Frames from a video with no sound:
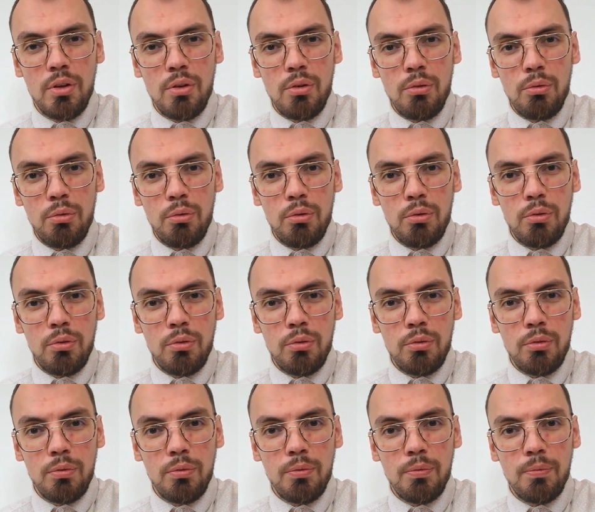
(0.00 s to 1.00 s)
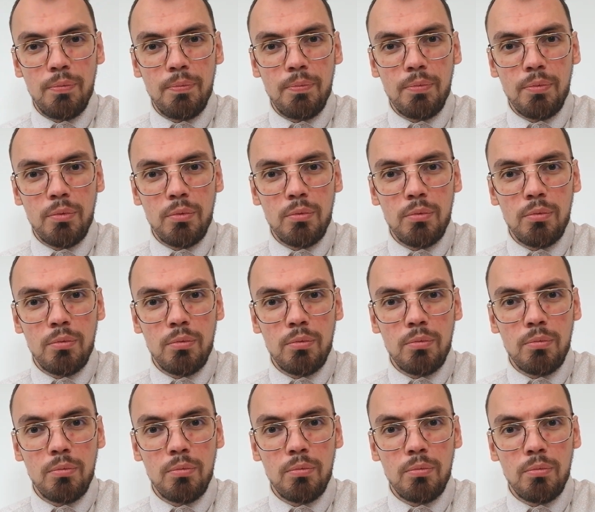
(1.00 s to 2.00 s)
le,
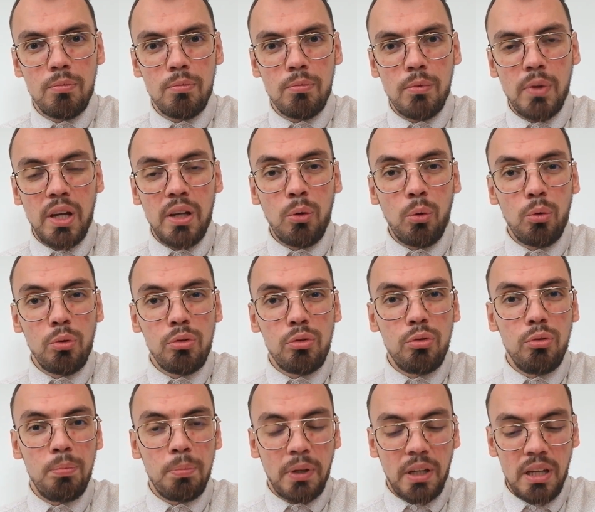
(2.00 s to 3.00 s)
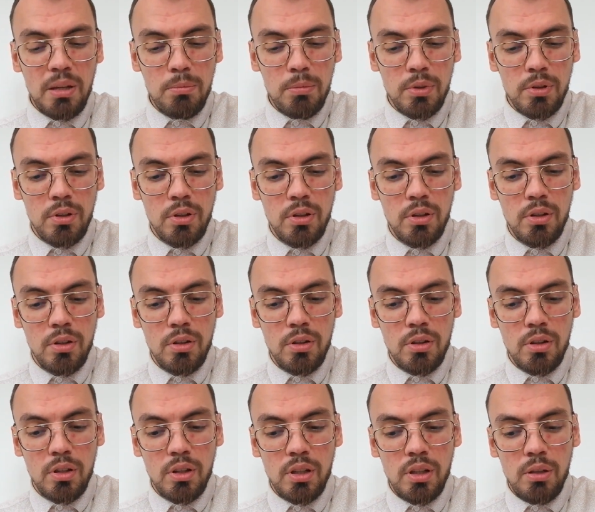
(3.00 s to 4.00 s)
un héros suprême.
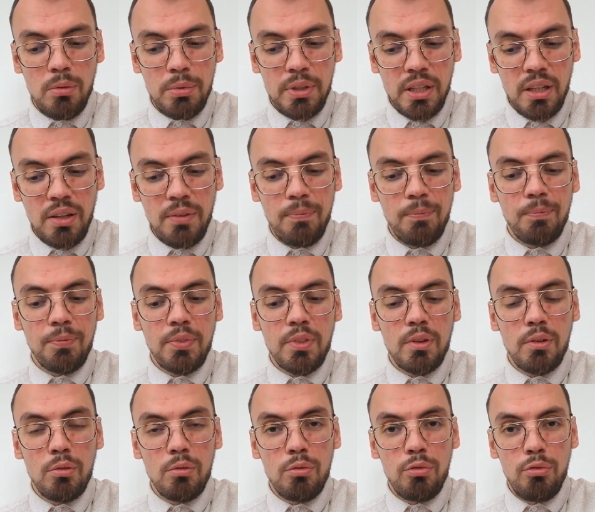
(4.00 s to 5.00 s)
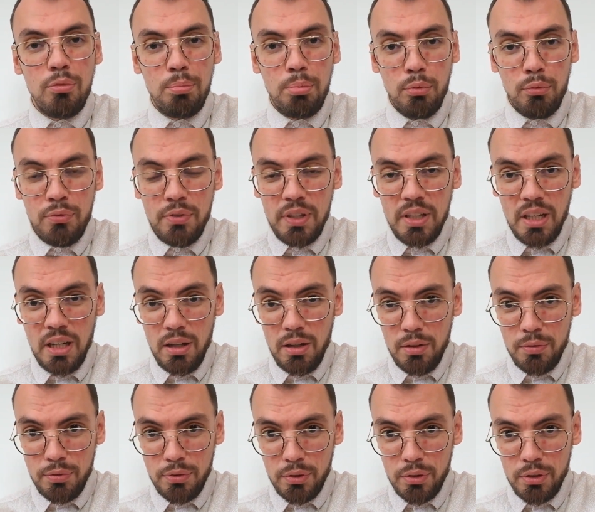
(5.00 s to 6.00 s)
Eh bien, vous pouvez
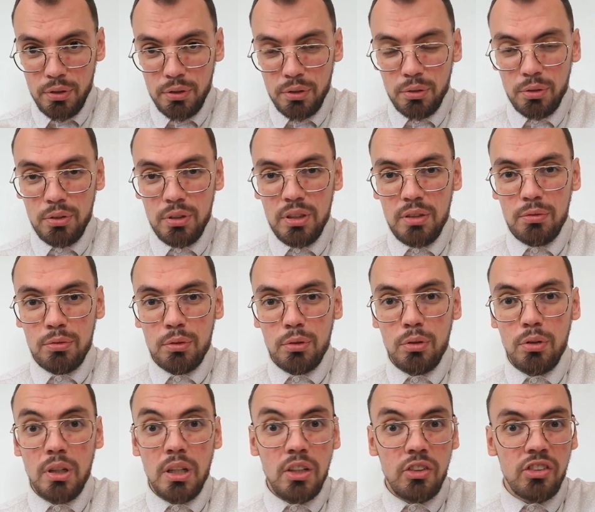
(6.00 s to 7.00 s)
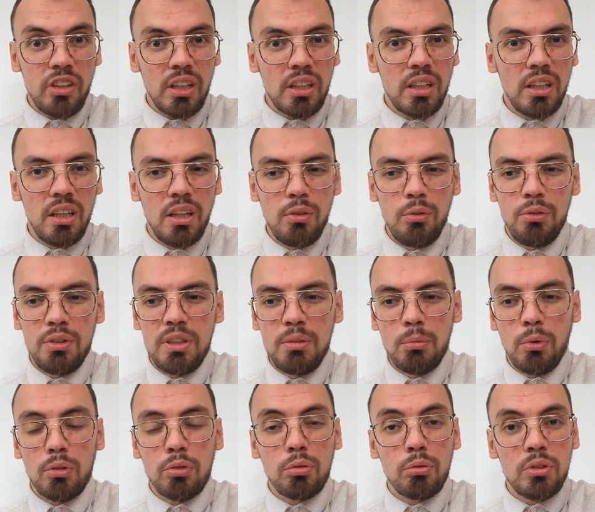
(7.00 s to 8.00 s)
à votre niveau, et chacun a une
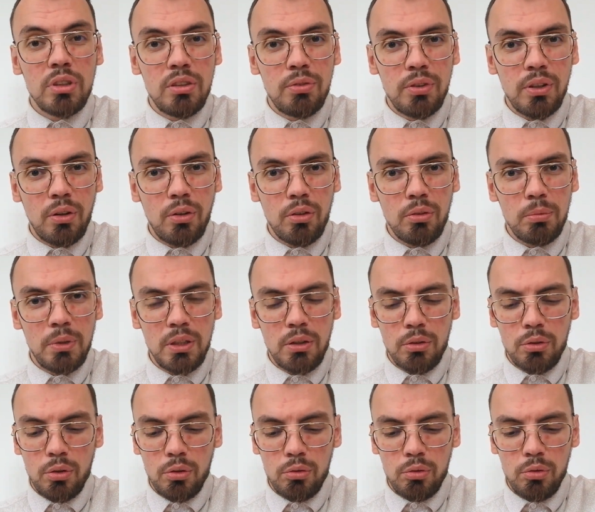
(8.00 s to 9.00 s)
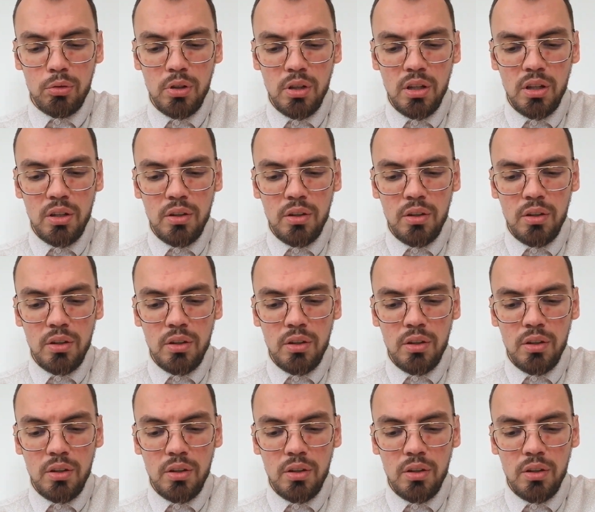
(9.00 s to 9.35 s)
dimension différente, bien entendu,